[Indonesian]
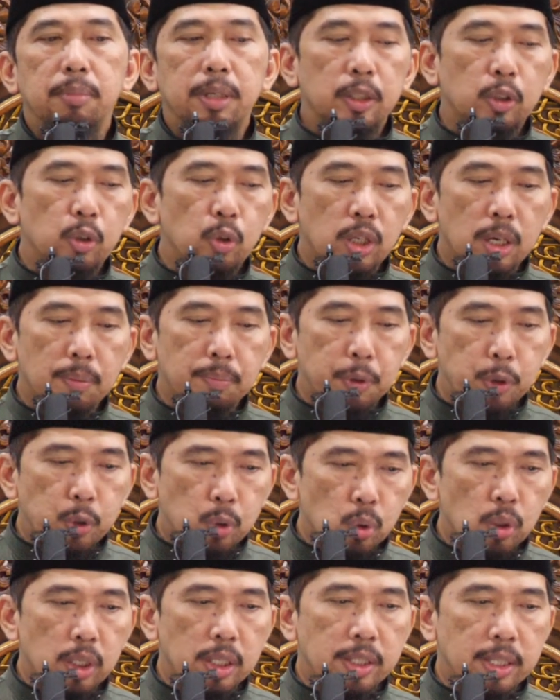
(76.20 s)
Begitu juga
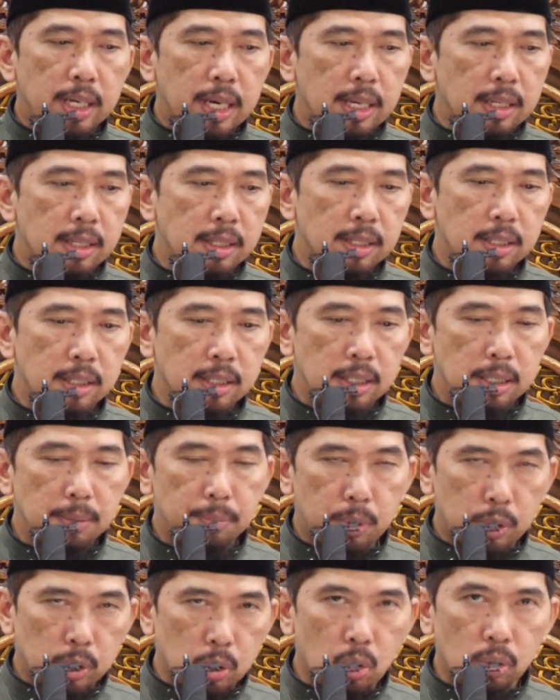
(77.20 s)
pencuri jelas
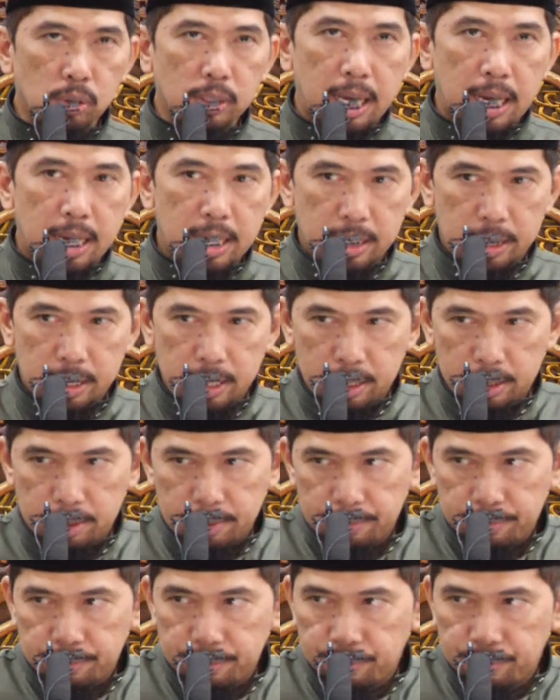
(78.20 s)
dipotong tangannya.